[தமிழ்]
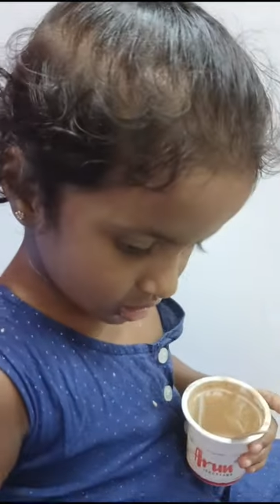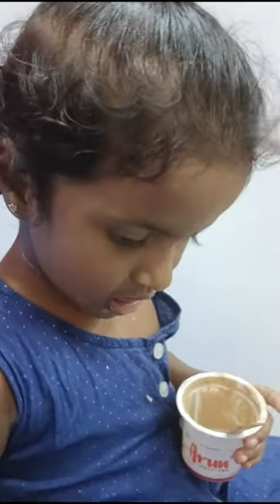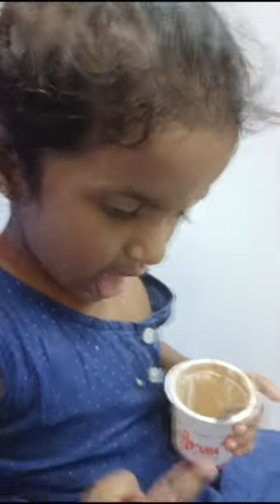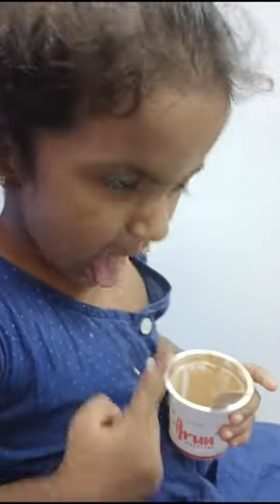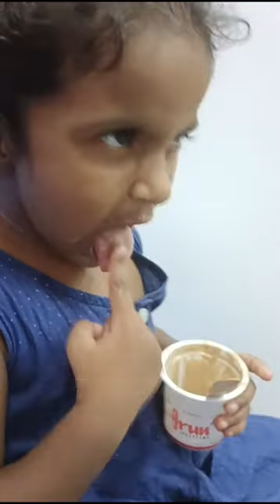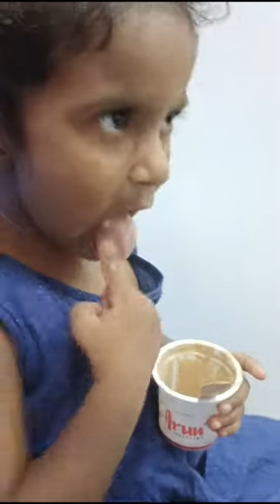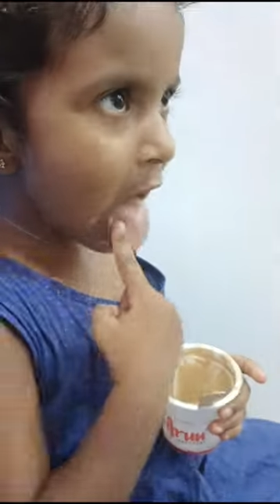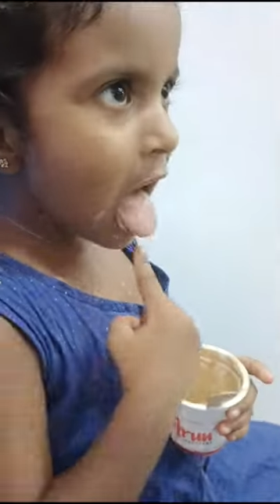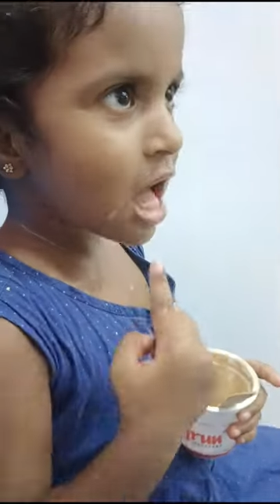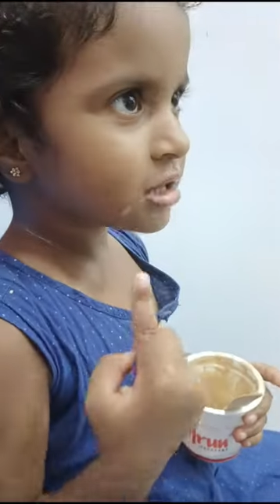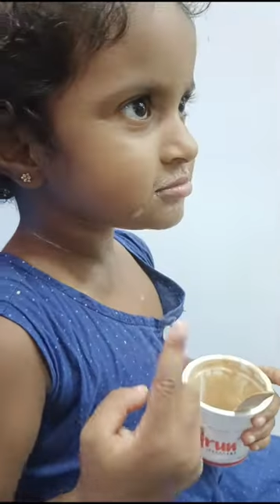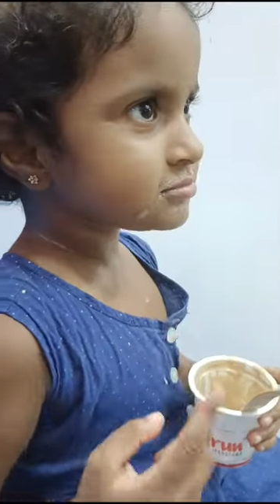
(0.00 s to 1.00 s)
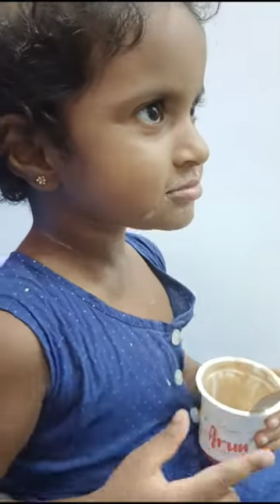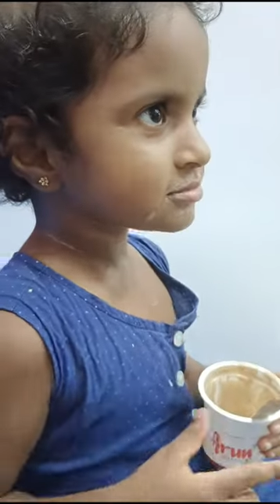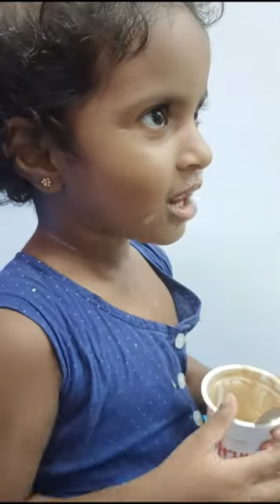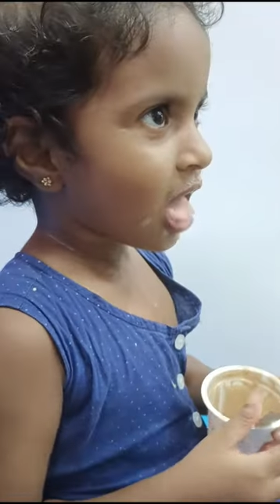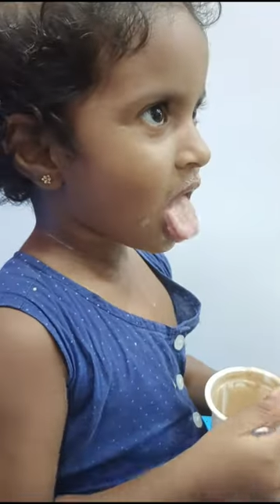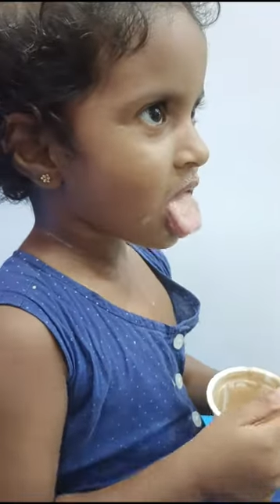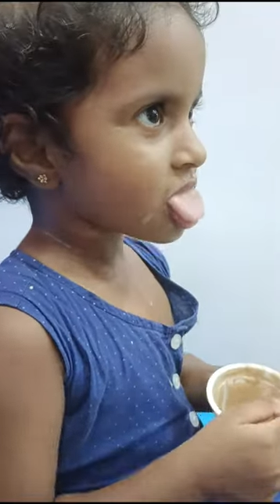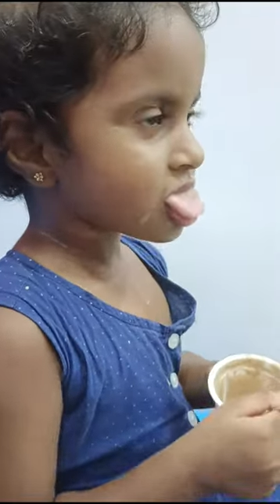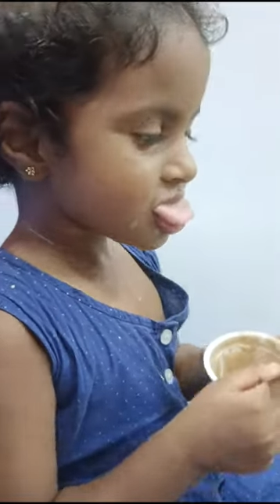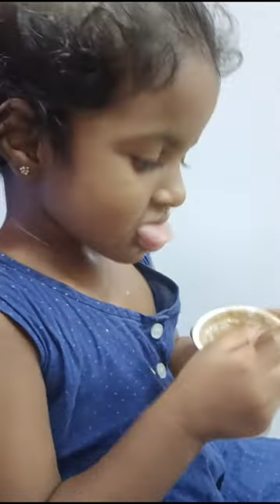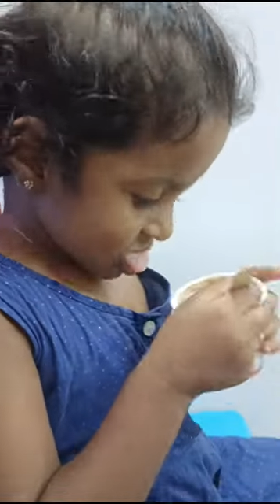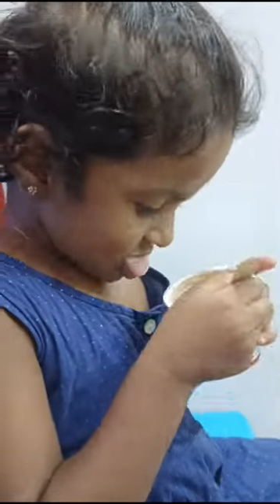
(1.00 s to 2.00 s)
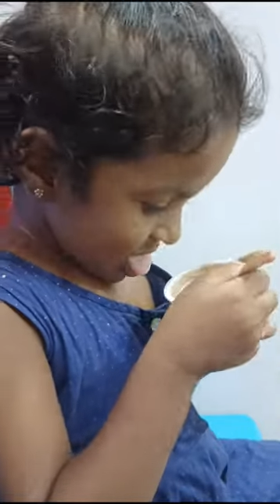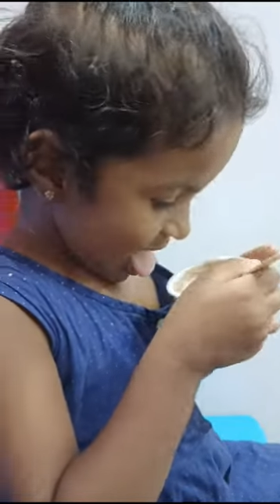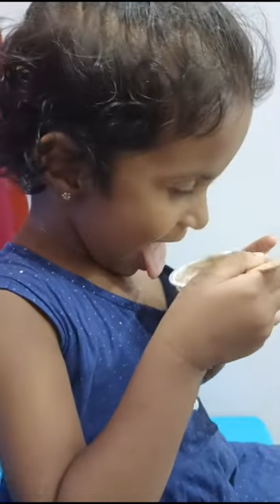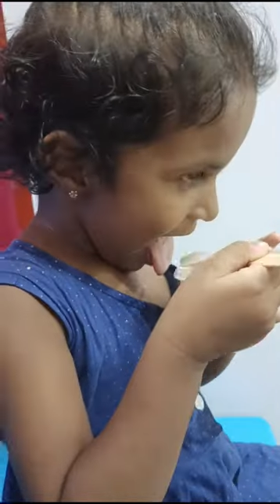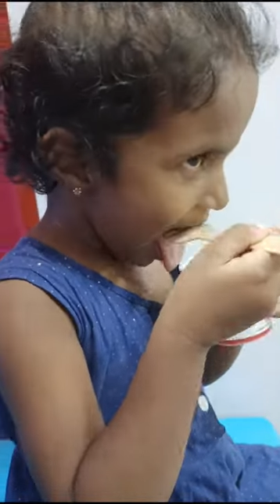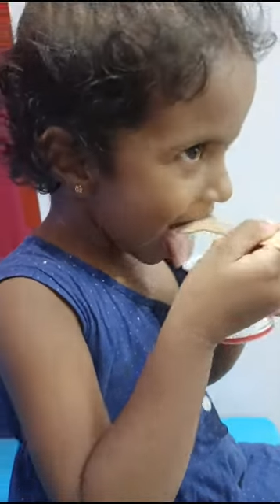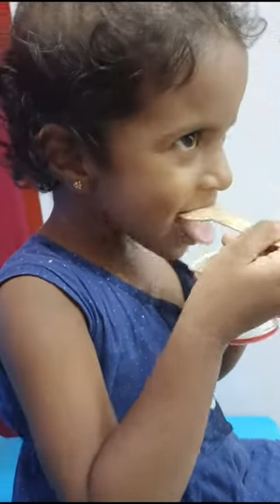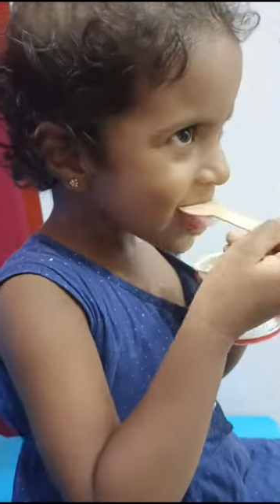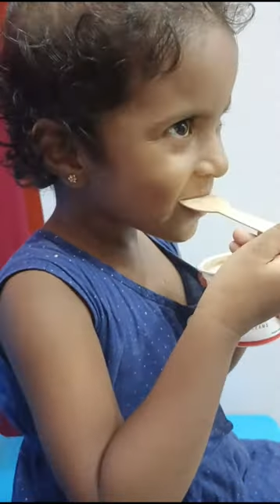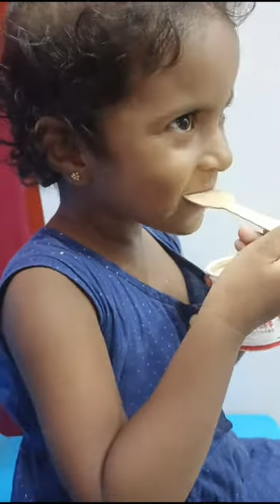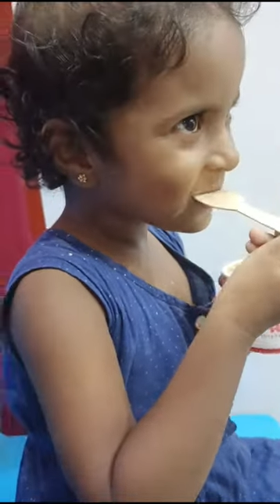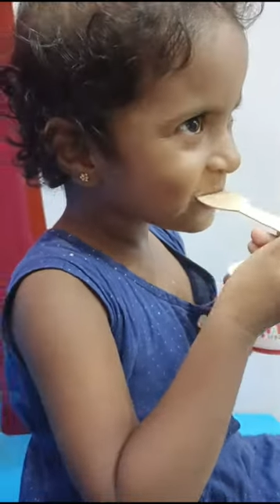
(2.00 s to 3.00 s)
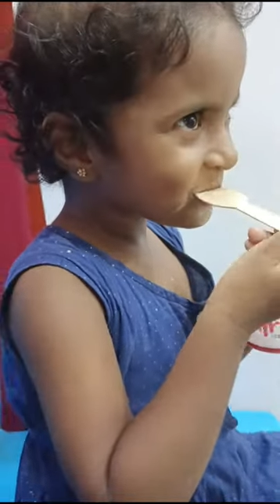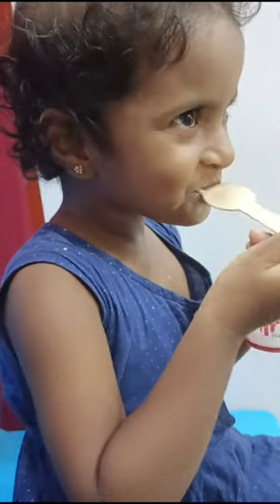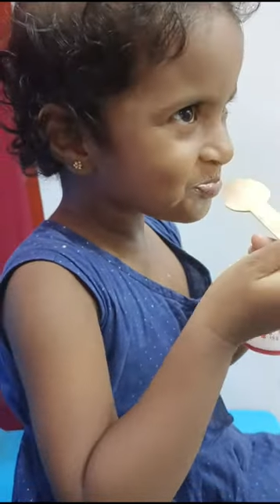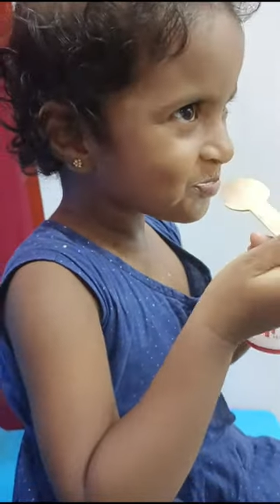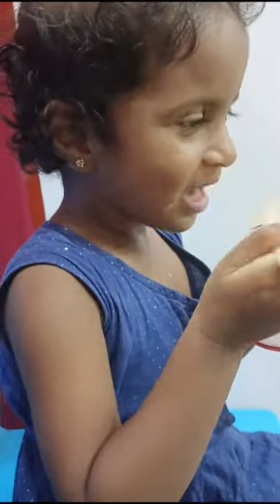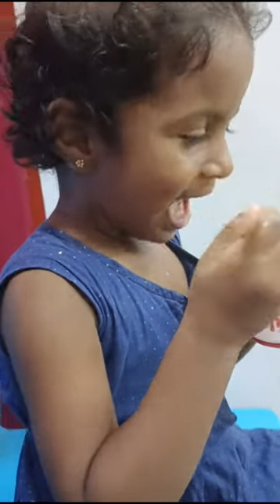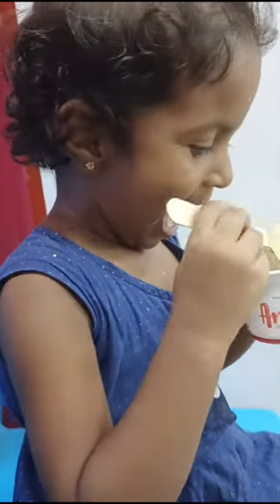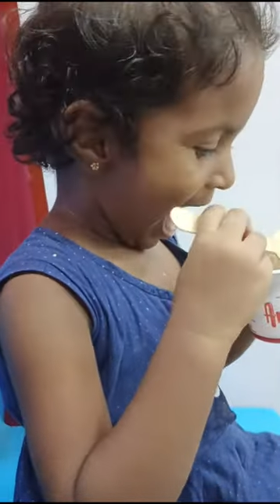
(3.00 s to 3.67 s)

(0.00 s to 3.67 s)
திருப்பி அவங்க அதையும் விடலை அதையும் நக்கி சாப்பிட்டாங்க அப்புறம் திருப்பி